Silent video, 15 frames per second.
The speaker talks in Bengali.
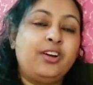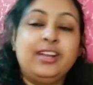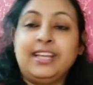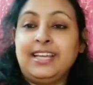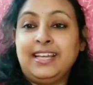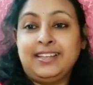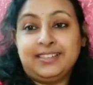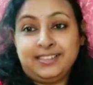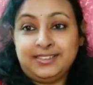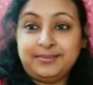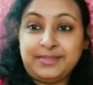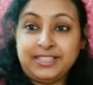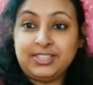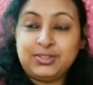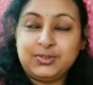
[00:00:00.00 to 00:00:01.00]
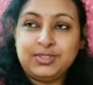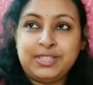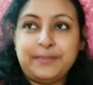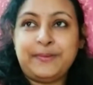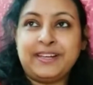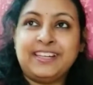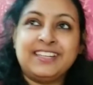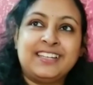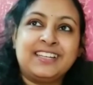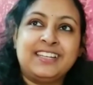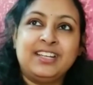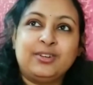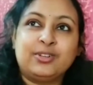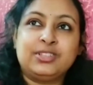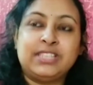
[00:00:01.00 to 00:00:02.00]
অনেকে মানে শুনছি পিকনিক
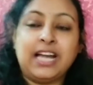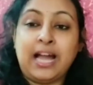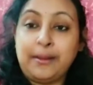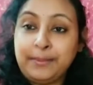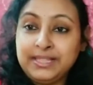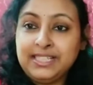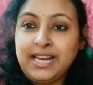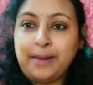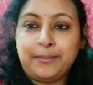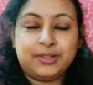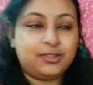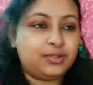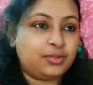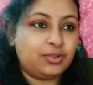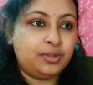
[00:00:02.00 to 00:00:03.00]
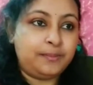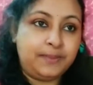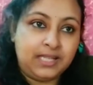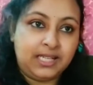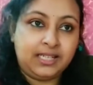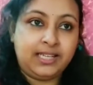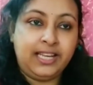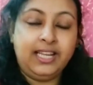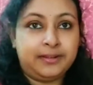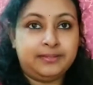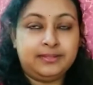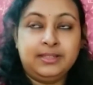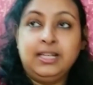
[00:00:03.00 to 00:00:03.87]
টিকনিক করছে আমাদের আপাতত কোনো প্ল্যান নেই